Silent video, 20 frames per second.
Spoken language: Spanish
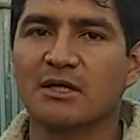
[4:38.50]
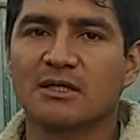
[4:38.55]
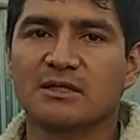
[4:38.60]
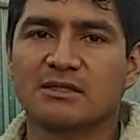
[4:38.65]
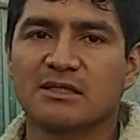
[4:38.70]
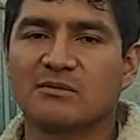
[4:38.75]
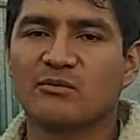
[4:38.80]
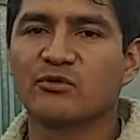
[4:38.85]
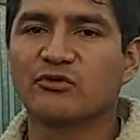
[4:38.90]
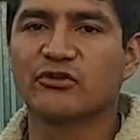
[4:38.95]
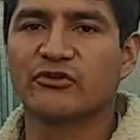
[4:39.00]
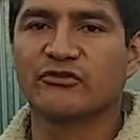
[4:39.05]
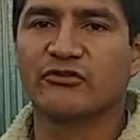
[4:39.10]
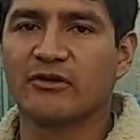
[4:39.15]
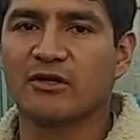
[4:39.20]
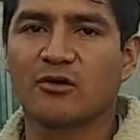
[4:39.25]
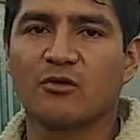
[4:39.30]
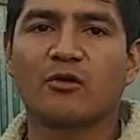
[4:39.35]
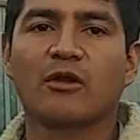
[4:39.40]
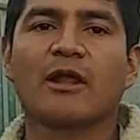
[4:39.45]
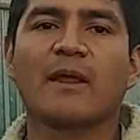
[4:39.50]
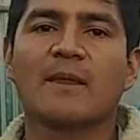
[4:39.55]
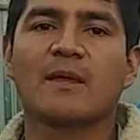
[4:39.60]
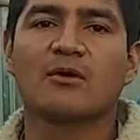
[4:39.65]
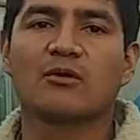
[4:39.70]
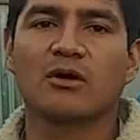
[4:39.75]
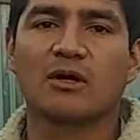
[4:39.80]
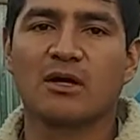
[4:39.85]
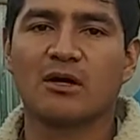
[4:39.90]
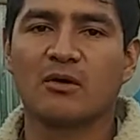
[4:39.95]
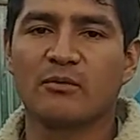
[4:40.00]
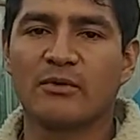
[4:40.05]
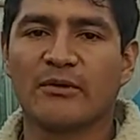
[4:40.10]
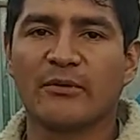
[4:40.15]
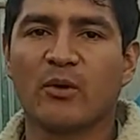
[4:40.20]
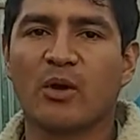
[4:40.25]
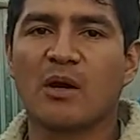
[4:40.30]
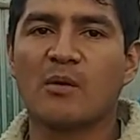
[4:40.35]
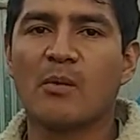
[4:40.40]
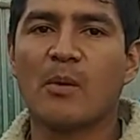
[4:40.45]
estamos este, con el ingeniero acá,
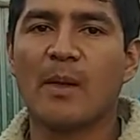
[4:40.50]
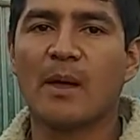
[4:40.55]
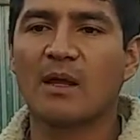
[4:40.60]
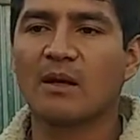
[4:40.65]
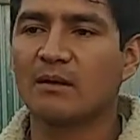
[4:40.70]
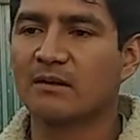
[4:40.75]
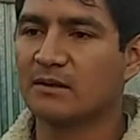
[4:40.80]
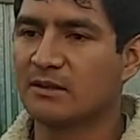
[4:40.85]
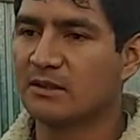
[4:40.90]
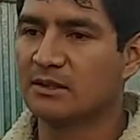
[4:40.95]
Humberto Gamonal,